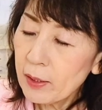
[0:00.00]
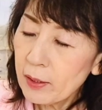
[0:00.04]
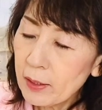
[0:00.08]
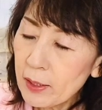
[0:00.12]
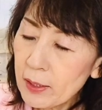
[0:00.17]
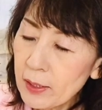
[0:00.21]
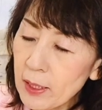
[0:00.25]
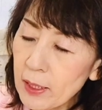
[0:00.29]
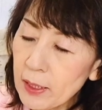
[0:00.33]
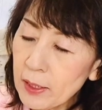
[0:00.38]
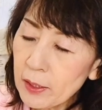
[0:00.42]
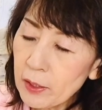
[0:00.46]

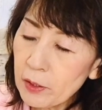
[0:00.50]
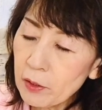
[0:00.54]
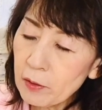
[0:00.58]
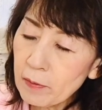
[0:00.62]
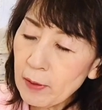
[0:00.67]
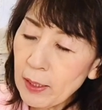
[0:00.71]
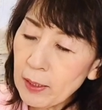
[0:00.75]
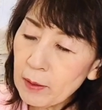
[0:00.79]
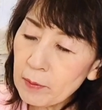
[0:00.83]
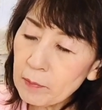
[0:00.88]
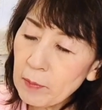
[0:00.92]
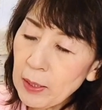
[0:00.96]
千休
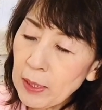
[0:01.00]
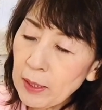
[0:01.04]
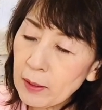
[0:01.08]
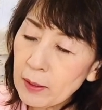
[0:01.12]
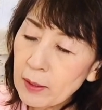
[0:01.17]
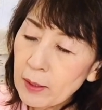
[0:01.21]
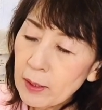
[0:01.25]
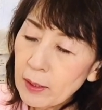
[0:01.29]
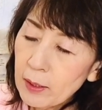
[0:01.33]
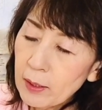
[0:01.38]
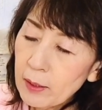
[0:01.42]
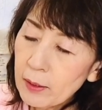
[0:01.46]
は、
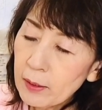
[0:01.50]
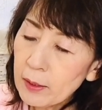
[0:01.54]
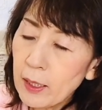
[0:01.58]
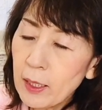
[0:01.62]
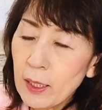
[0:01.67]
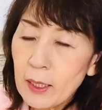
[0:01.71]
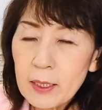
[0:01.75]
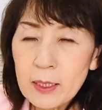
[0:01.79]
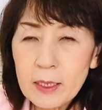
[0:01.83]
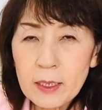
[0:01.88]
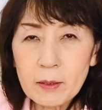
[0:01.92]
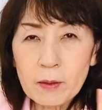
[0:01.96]

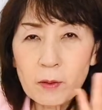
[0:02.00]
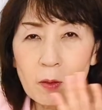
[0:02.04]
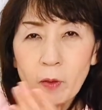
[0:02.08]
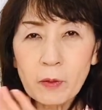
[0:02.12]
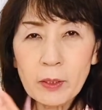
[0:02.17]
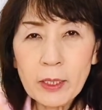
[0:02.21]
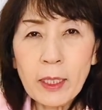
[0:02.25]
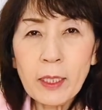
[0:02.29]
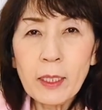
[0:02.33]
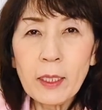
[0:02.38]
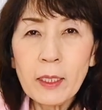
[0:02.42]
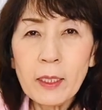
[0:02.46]
手足の
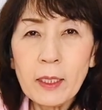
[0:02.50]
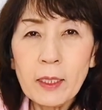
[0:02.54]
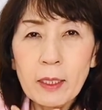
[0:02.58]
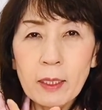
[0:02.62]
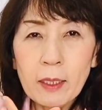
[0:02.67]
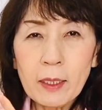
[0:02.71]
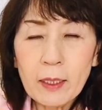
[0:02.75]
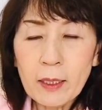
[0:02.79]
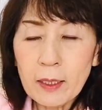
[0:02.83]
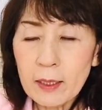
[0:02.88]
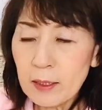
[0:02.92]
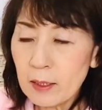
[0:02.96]
ね
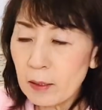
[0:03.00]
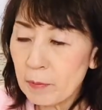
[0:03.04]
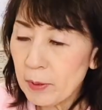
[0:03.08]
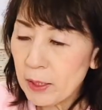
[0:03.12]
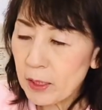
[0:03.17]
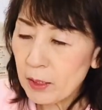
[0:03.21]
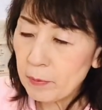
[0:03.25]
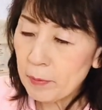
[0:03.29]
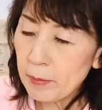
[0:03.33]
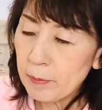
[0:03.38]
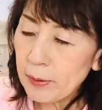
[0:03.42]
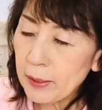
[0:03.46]

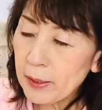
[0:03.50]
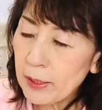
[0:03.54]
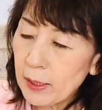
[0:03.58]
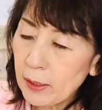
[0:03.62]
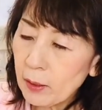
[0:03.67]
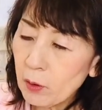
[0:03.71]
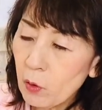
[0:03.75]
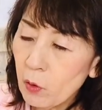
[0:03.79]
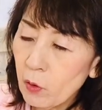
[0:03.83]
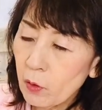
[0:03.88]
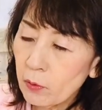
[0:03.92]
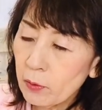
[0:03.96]
隅々まで